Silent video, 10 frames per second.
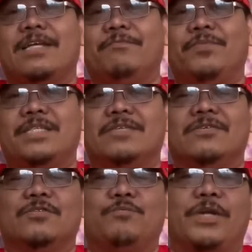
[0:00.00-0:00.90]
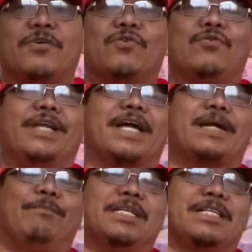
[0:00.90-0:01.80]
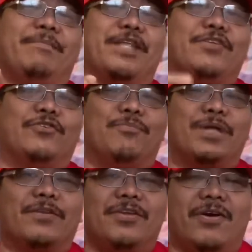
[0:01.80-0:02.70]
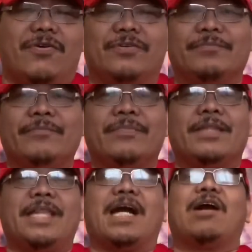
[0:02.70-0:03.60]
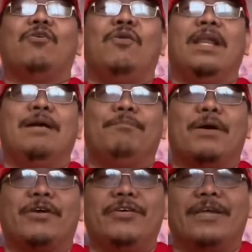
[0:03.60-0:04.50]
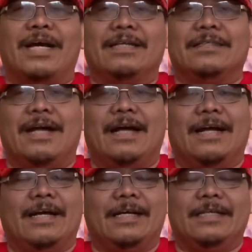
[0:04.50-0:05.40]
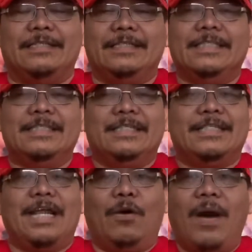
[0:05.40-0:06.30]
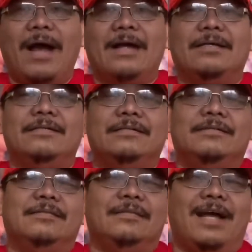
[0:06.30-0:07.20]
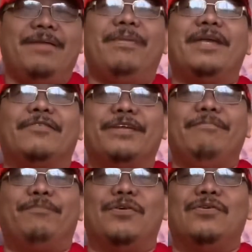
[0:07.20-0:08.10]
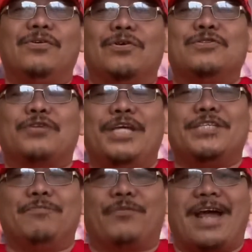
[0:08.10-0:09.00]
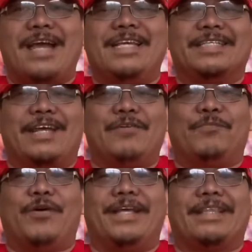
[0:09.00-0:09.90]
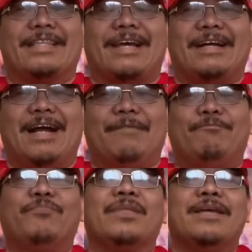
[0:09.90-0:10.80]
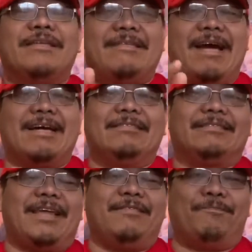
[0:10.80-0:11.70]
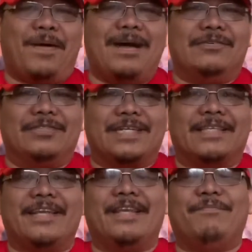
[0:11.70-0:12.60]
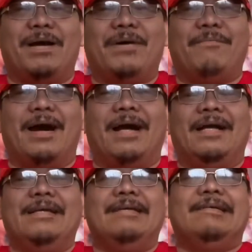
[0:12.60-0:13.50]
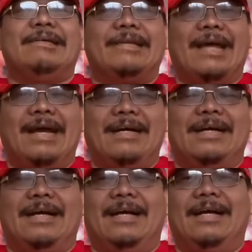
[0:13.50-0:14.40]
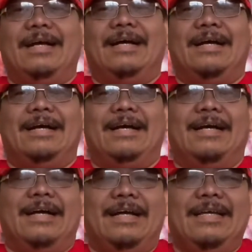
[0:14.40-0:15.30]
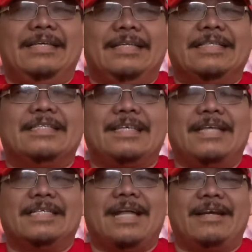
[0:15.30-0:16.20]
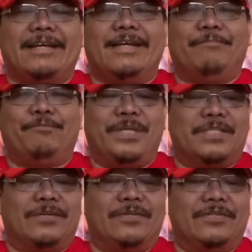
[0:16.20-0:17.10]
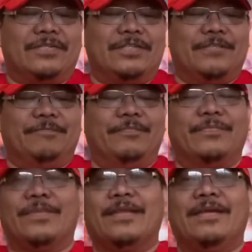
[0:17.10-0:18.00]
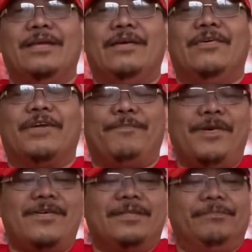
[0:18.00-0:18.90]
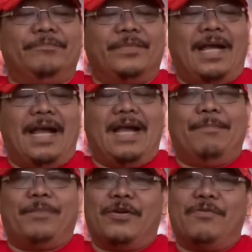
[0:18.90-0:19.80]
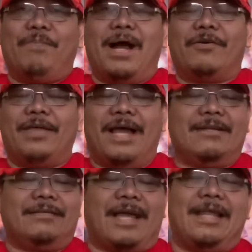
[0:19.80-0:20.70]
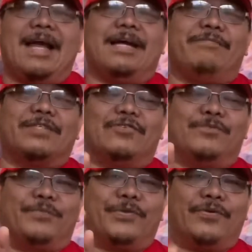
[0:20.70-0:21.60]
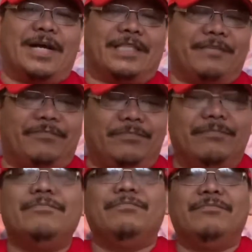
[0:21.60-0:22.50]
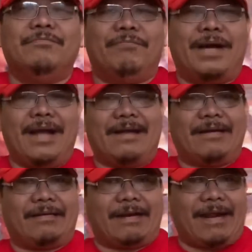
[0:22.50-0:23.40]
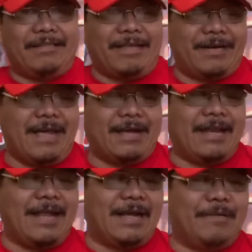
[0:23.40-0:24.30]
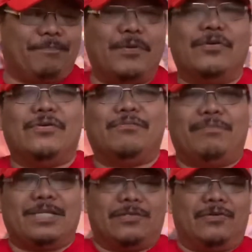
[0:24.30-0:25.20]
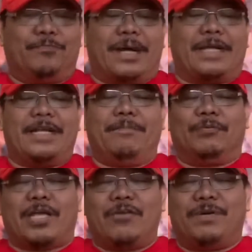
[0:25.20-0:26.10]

pesos. Pero kung dadaplis naman yung numero nyo, nakakuha lang pa kayo ng uh, dalawa, ay mayroon din pong consolation prize. Kayo po ay tatanggap ng 10 pounds at hindi bababa ng uh, ah, 600 pesos. Okay po? Uh, pero bago yan, kailangan masunod po yung ating mga criteria kailangan po masunod para hindi po tayo